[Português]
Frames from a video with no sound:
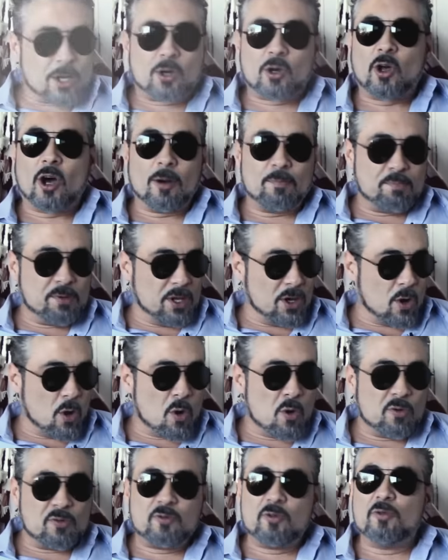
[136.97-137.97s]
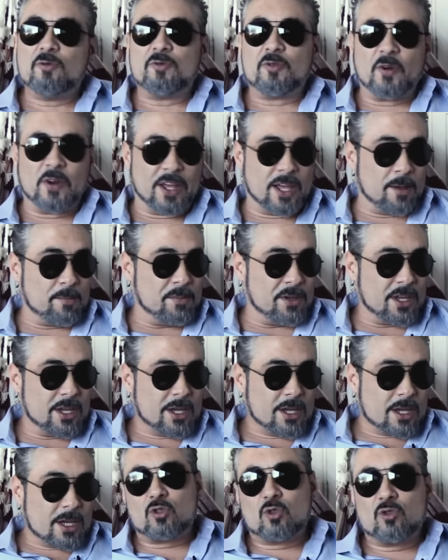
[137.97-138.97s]
Crop ou full frame?
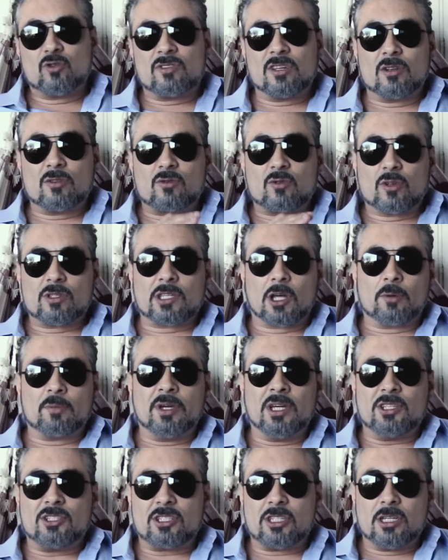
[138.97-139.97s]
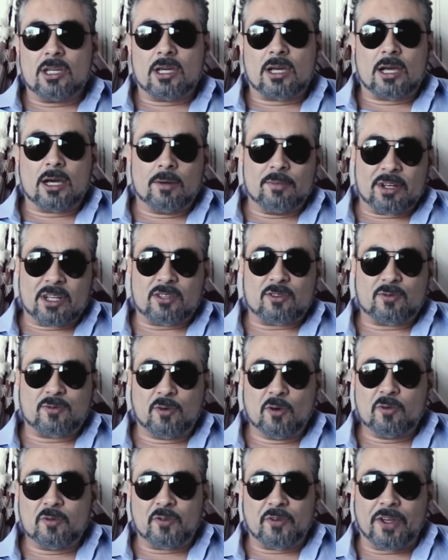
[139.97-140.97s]
Estou usando totalmente câmeras
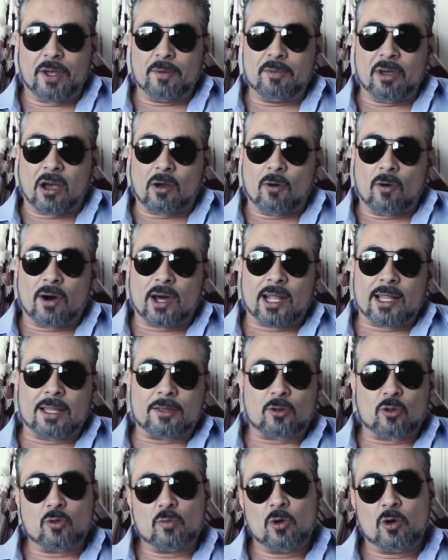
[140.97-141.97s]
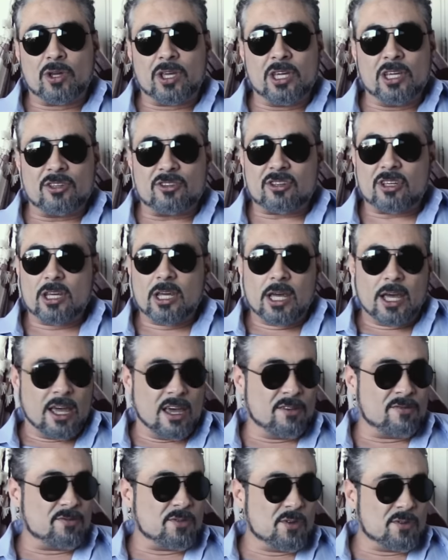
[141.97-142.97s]
full frame agora, né? todo o meu kit
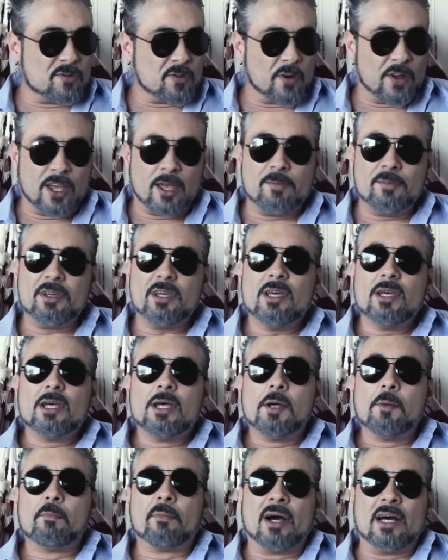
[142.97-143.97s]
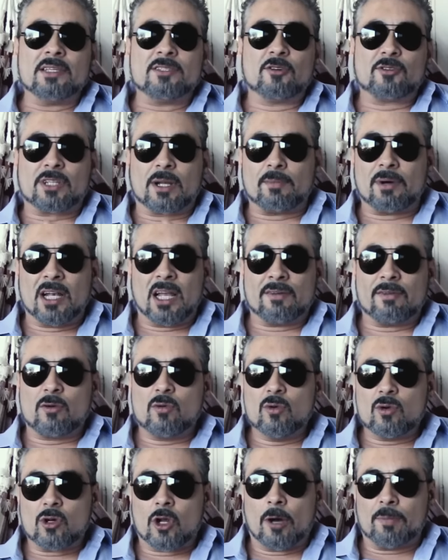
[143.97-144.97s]
é full frame mas eu trabalhava
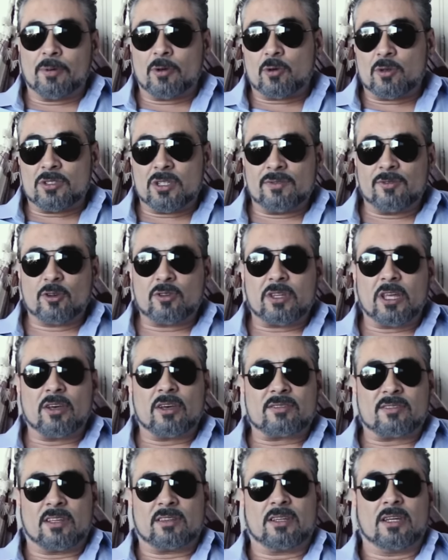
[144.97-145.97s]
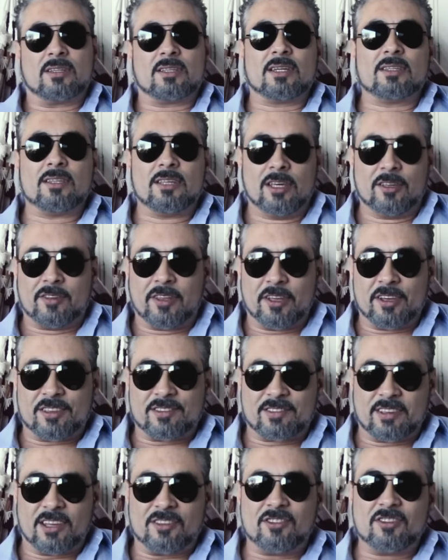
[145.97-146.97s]
com crop, inclusive eu tenho a 70D, tenho a
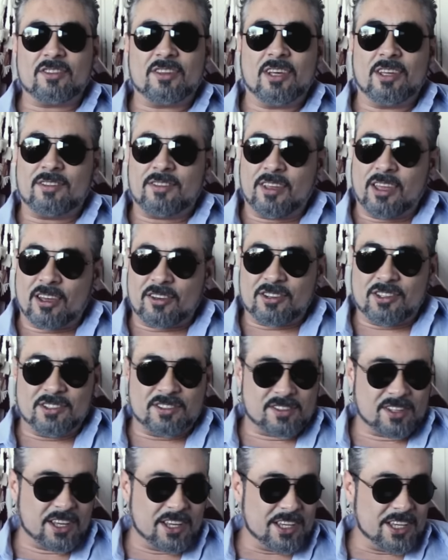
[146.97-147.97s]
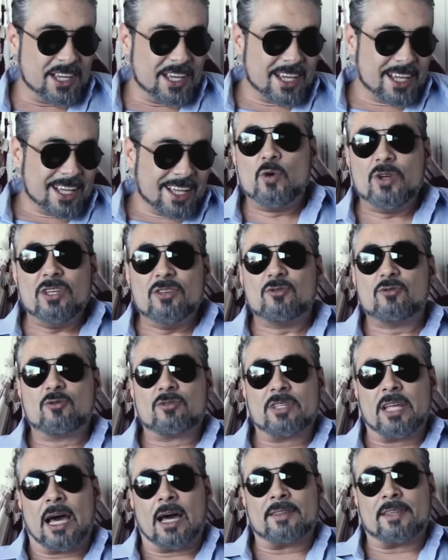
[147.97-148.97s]
7D, tenho a XTI. O
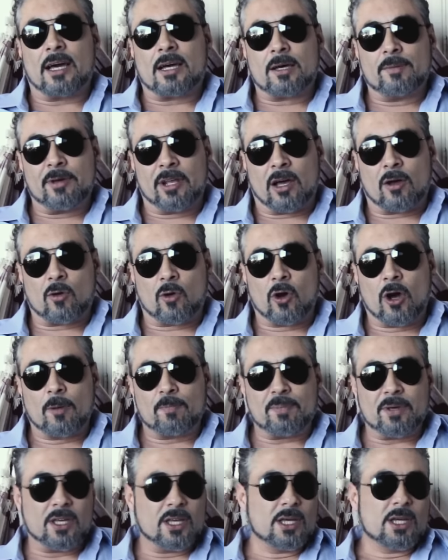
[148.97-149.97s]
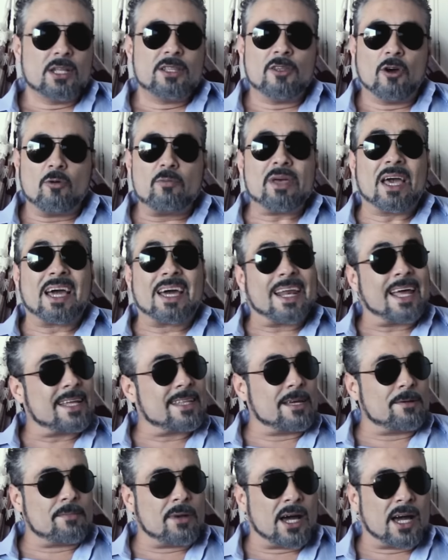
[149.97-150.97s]
ISO da, da câmera crop não me
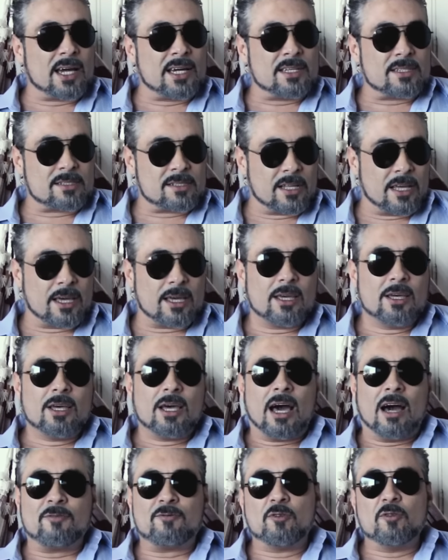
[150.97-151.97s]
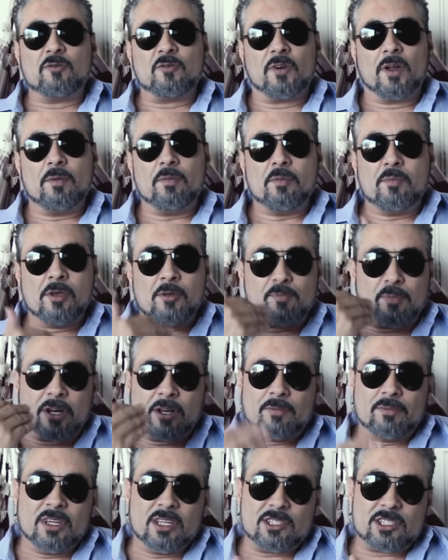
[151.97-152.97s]
agrada mais, né? A full frame me
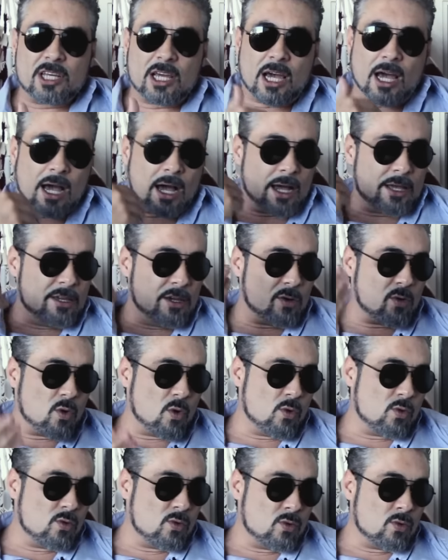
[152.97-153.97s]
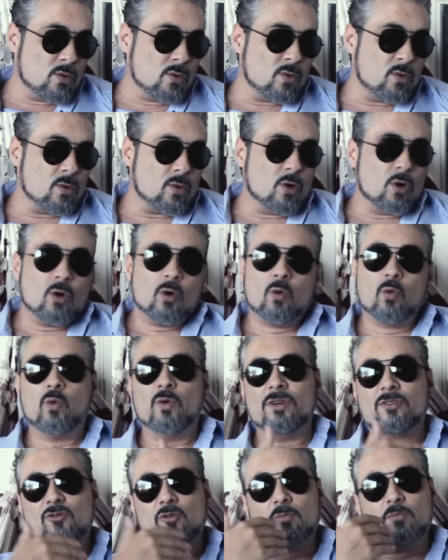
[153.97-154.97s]
permite aí com
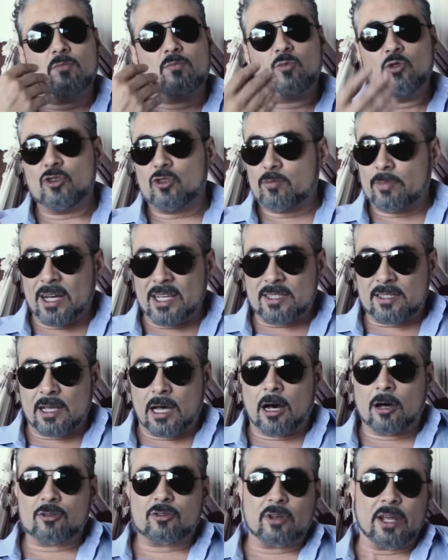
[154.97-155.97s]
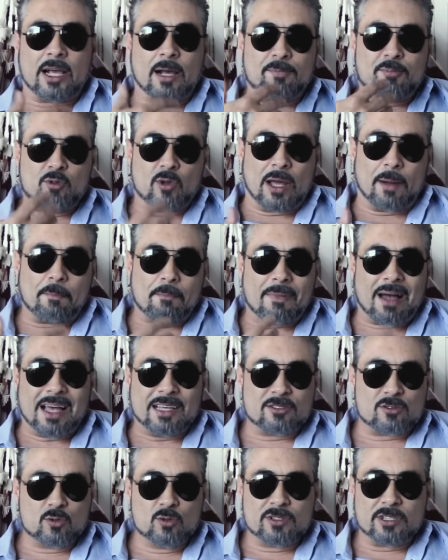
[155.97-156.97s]
um ISO muito mais alto, né, capturar
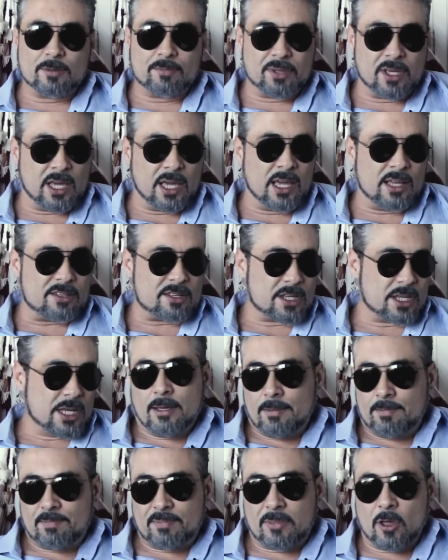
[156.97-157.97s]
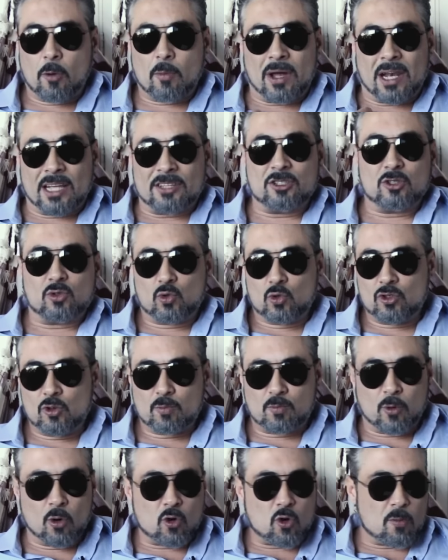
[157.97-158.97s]
mais luz ambiente e ter uma latitude um
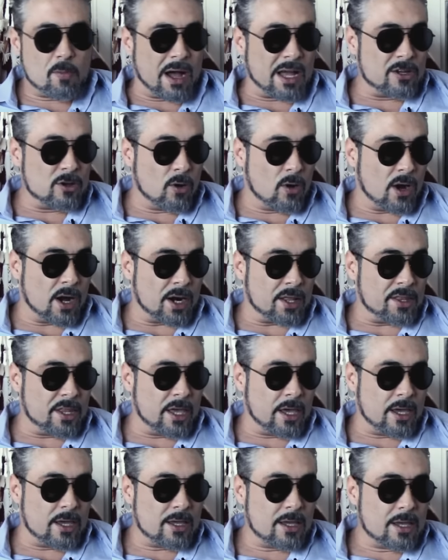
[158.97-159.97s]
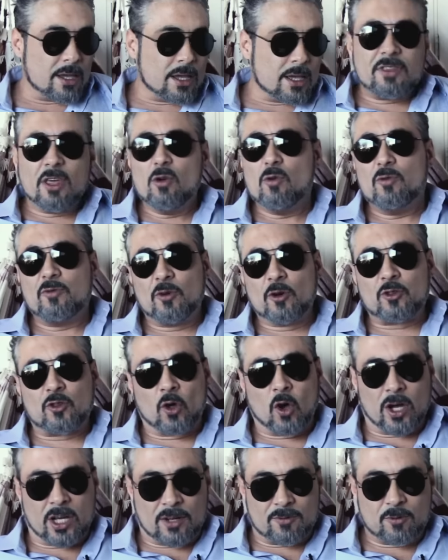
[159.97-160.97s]
pouco maior, né? Tem um
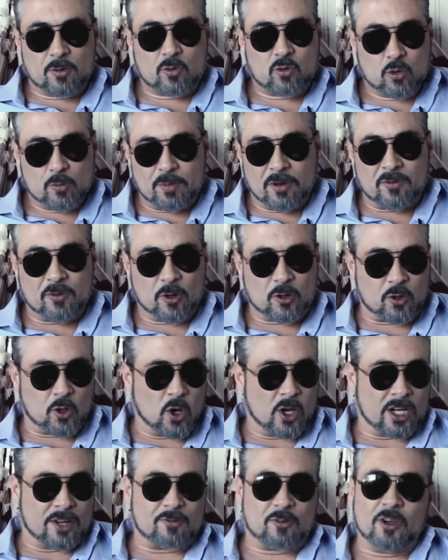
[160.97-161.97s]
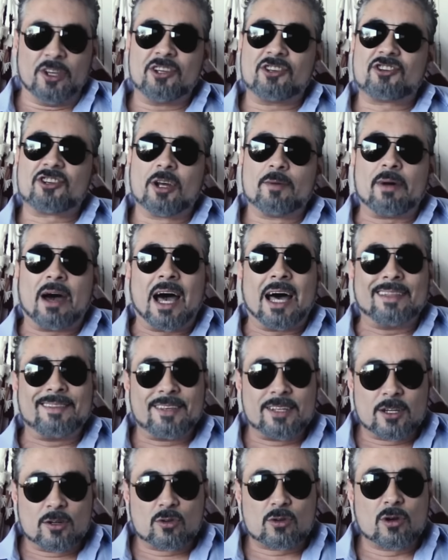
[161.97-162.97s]
fotógrafo, um super fotógrafo aí que chama
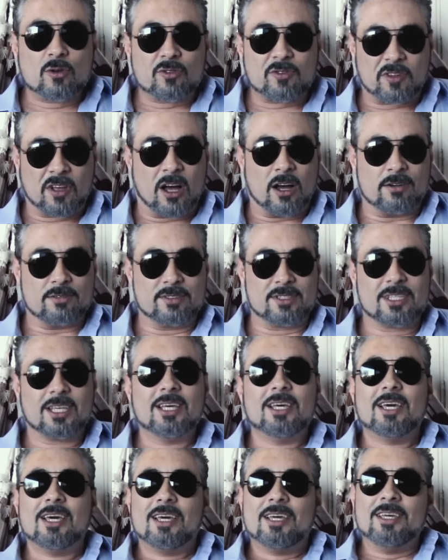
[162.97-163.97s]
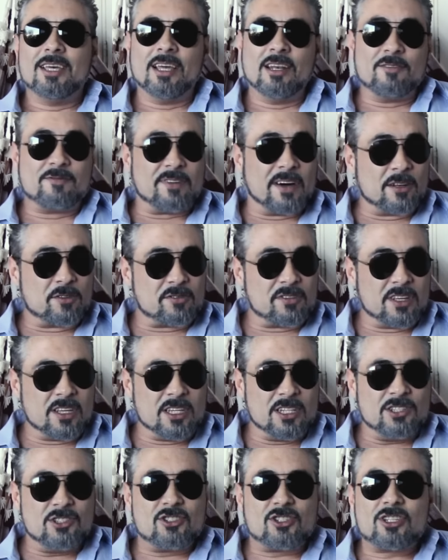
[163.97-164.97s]
Adriano Gonçalves, e ele fala o
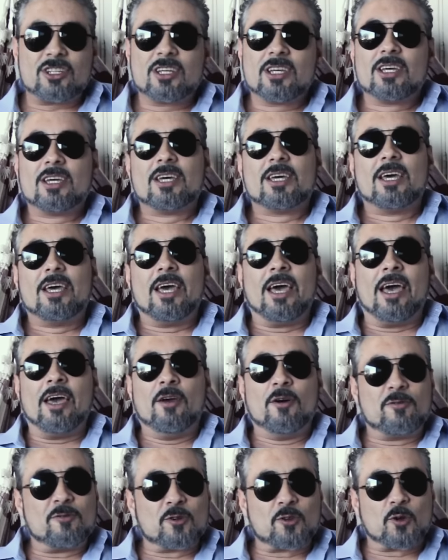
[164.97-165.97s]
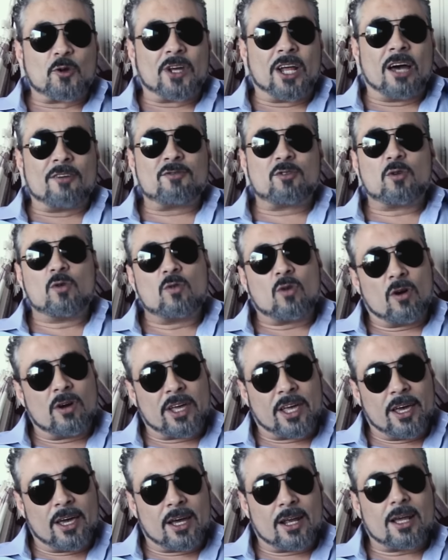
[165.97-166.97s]
seguinte: é, eu fotografo com
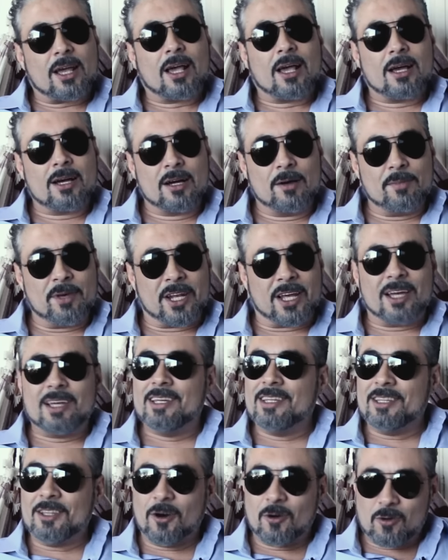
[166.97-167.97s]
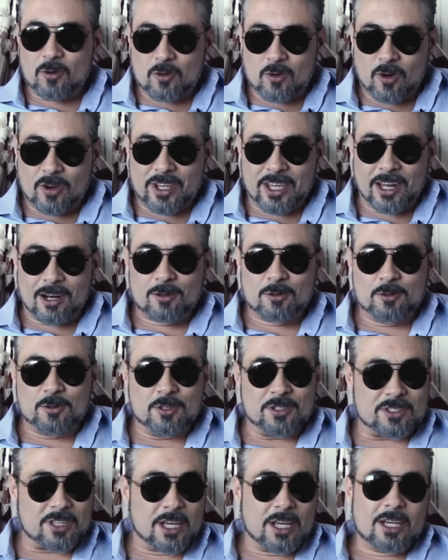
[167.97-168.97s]
qualquer câmera e não com qualquer
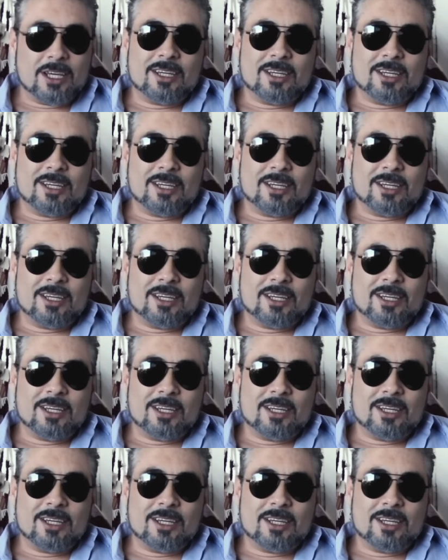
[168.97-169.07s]
luz.